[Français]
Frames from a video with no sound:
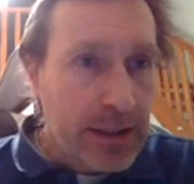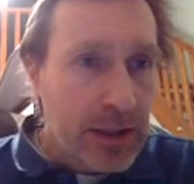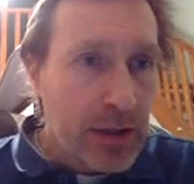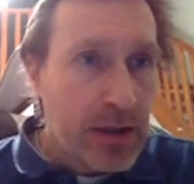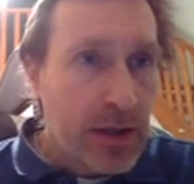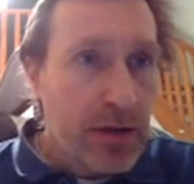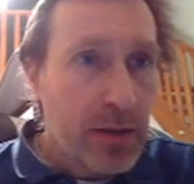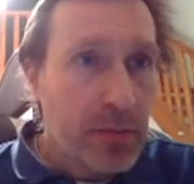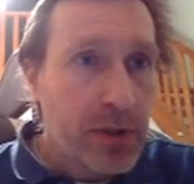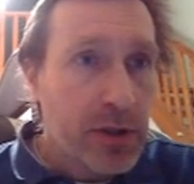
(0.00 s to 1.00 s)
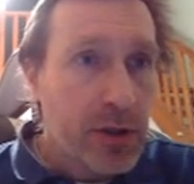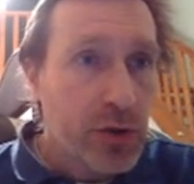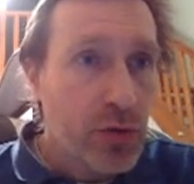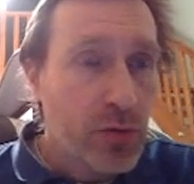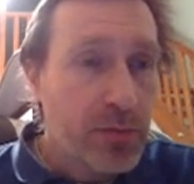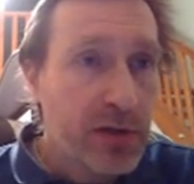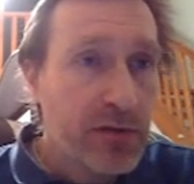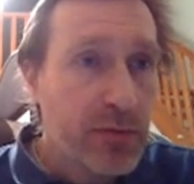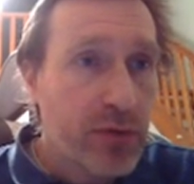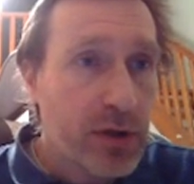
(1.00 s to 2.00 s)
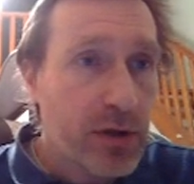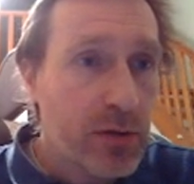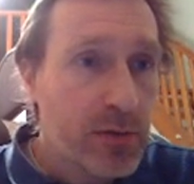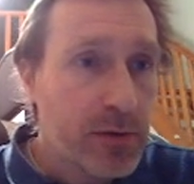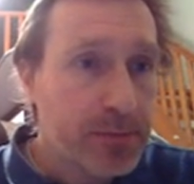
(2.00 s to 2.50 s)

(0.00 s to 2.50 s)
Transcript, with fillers: CSRP showroomprivé.com